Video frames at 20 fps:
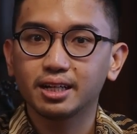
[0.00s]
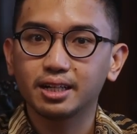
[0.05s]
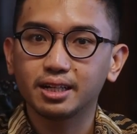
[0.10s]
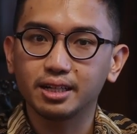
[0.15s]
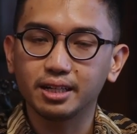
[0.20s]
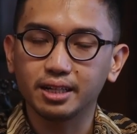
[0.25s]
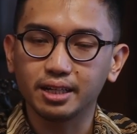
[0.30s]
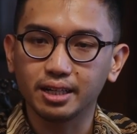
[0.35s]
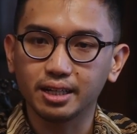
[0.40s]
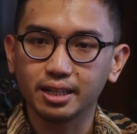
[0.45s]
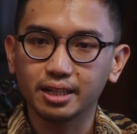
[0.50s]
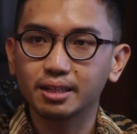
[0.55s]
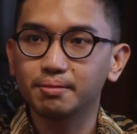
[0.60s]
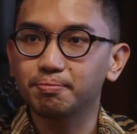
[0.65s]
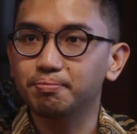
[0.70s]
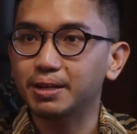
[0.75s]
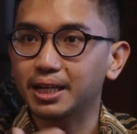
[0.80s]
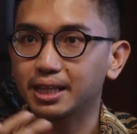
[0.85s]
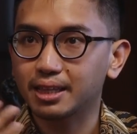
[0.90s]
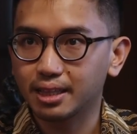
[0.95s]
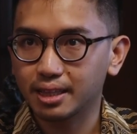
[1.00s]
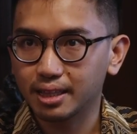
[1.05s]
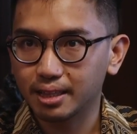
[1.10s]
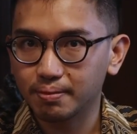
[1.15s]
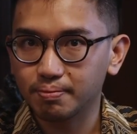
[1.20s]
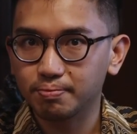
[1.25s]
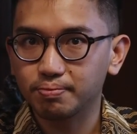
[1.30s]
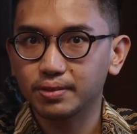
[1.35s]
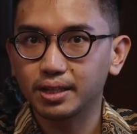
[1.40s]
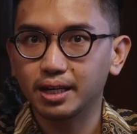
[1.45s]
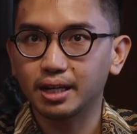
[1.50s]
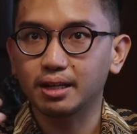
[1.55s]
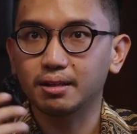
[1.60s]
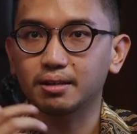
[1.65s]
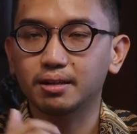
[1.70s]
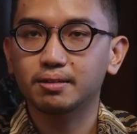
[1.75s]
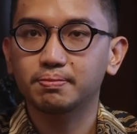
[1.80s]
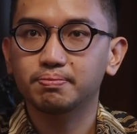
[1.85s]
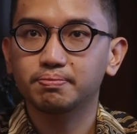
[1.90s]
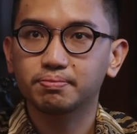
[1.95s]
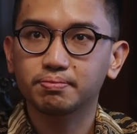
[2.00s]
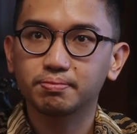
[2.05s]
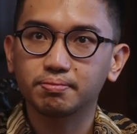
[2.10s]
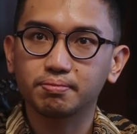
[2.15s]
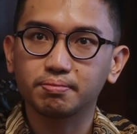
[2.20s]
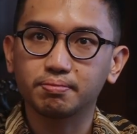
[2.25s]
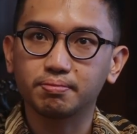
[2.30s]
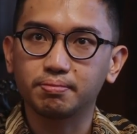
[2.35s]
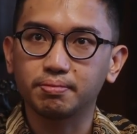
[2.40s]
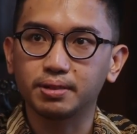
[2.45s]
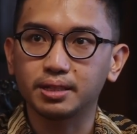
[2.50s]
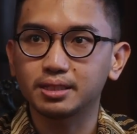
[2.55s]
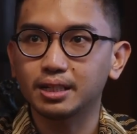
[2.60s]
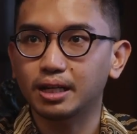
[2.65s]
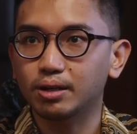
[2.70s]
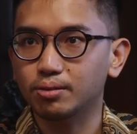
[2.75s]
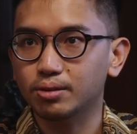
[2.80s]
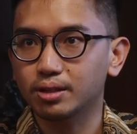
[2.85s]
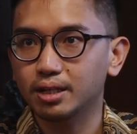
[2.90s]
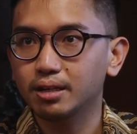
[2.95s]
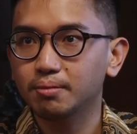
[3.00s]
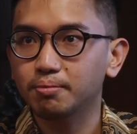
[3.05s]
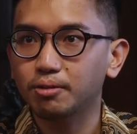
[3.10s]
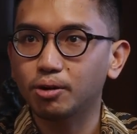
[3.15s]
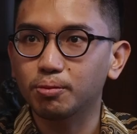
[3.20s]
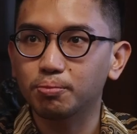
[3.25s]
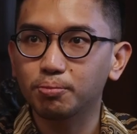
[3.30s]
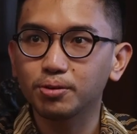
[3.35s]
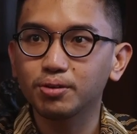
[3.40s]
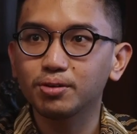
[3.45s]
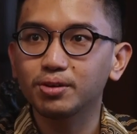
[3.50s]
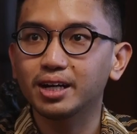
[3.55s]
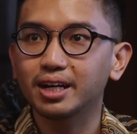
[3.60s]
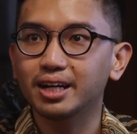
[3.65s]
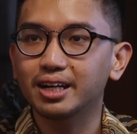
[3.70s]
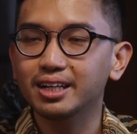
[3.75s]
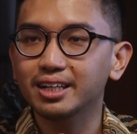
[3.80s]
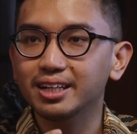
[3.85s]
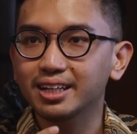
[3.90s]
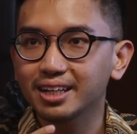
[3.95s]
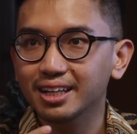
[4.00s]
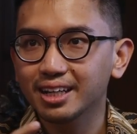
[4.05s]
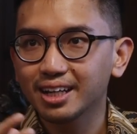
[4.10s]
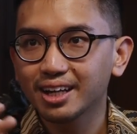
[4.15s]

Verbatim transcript: di tempat yang bersangkutan maupun dari